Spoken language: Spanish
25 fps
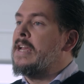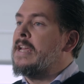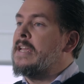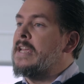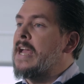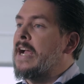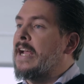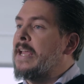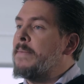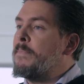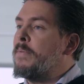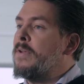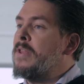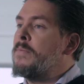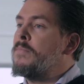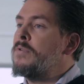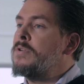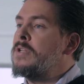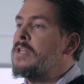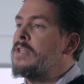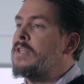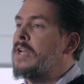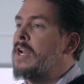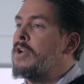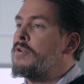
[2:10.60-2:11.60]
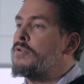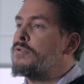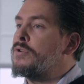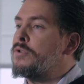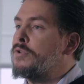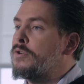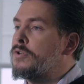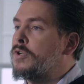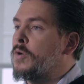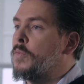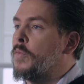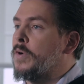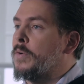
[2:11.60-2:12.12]
Y aquí podemos entrar
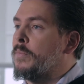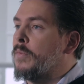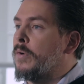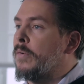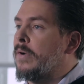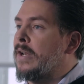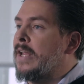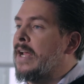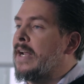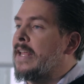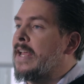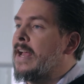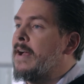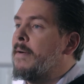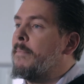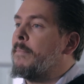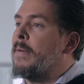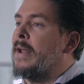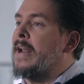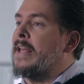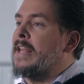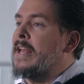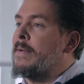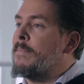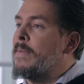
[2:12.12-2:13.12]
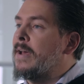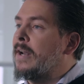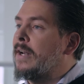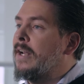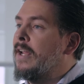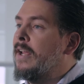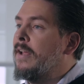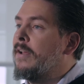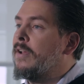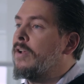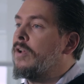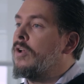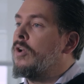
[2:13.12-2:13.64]
nosotros como inmobiliaria para llamarle,